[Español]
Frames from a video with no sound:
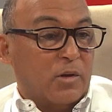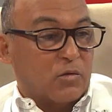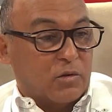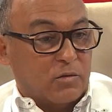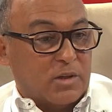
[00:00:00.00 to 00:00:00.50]

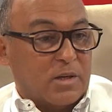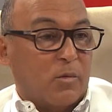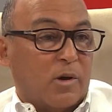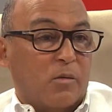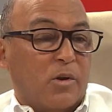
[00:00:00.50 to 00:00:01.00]
nosotros
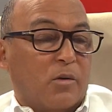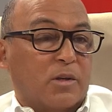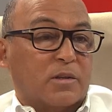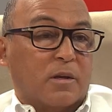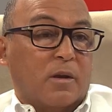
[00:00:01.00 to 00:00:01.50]
hacemos
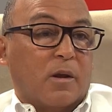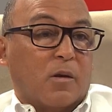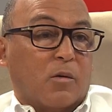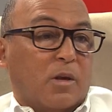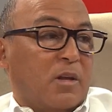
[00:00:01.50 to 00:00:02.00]
reuniones
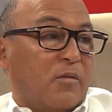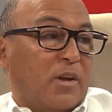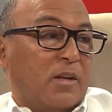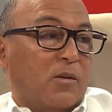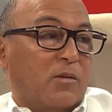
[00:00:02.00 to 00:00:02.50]
con las
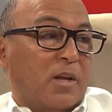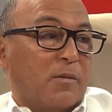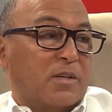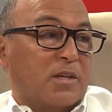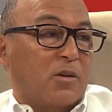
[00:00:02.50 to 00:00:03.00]
diferentes juntas de
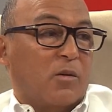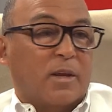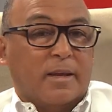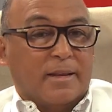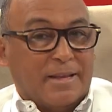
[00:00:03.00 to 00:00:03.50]
vecinos,
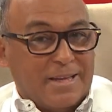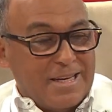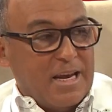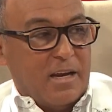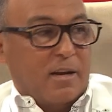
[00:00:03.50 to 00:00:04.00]

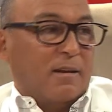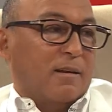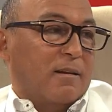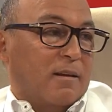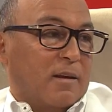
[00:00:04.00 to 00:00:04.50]
tienen
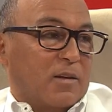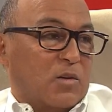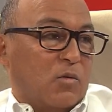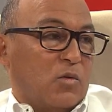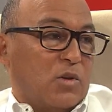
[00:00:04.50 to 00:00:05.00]

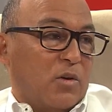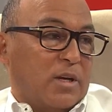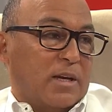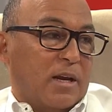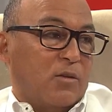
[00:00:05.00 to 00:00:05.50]

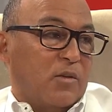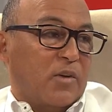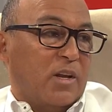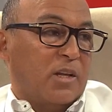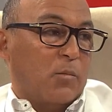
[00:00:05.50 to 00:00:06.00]
soluciones a los
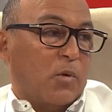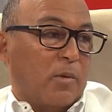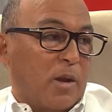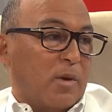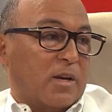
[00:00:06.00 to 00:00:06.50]
diferentes
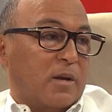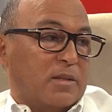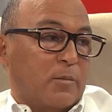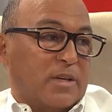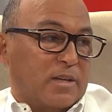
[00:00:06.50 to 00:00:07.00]
problemas que
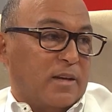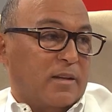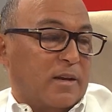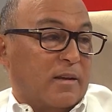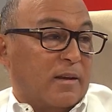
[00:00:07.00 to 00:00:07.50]
se
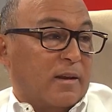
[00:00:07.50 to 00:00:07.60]
presentan,